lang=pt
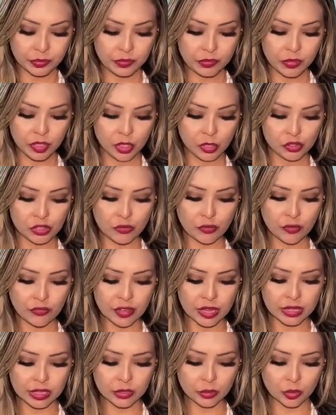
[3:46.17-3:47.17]
Eu já vou
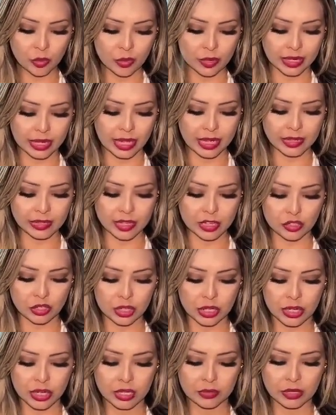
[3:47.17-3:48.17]
falando com quem está
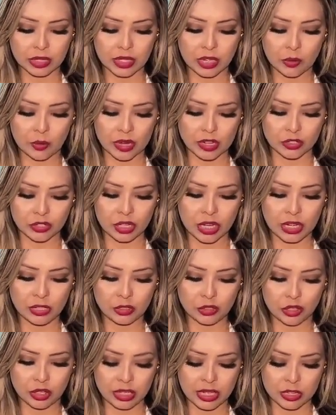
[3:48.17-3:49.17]
chegando aqui com a
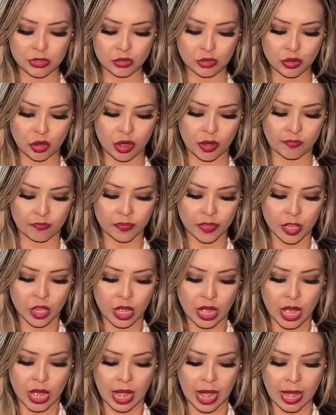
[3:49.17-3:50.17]
gente. Olha só,
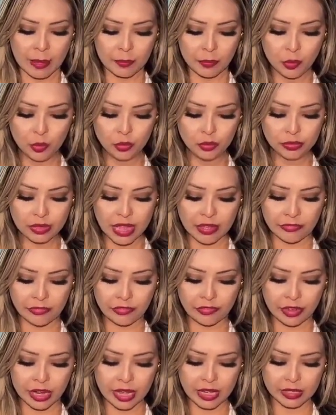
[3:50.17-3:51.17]
Raimunda
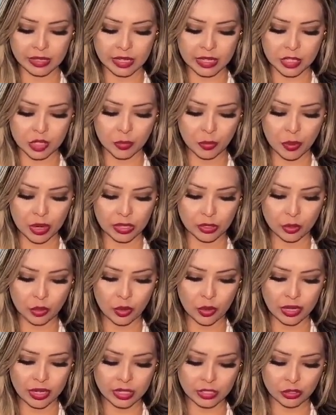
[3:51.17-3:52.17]
Freitas, boa
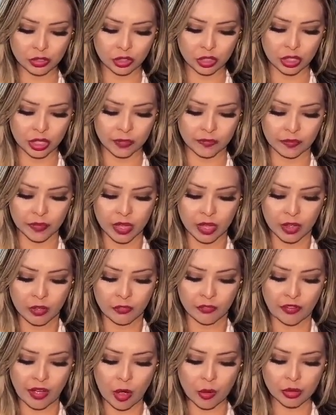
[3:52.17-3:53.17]
noite.
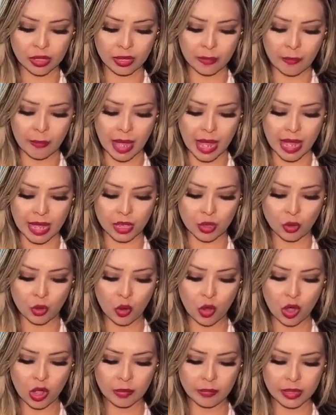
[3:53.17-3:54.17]
Valquimar
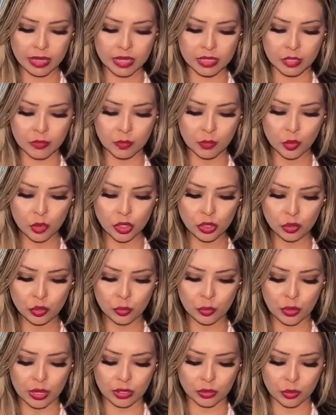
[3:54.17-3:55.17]
Gomes, muito
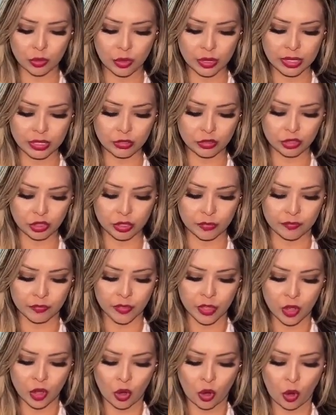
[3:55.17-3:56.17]
boa noite.
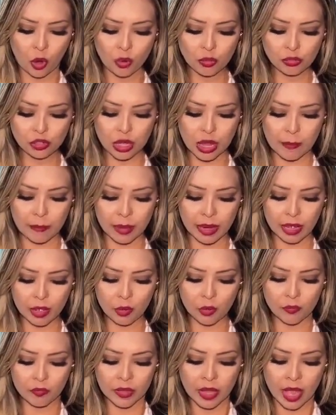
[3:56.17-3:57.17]
Ron de
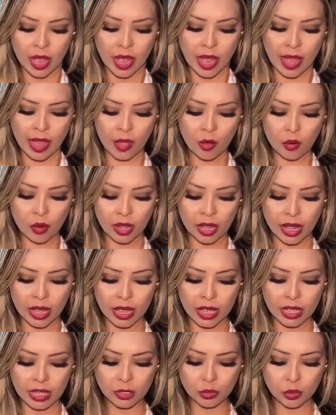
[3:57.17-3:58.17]
Abreu é o
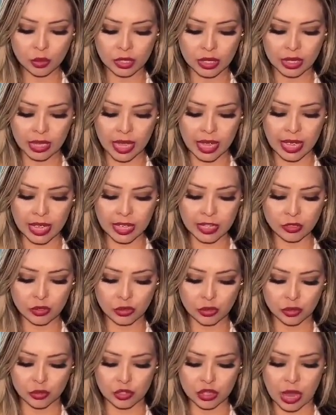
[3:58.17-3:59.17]
rei do
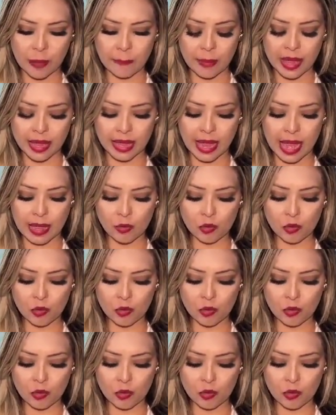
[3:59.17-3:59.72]
queijo, já pegaram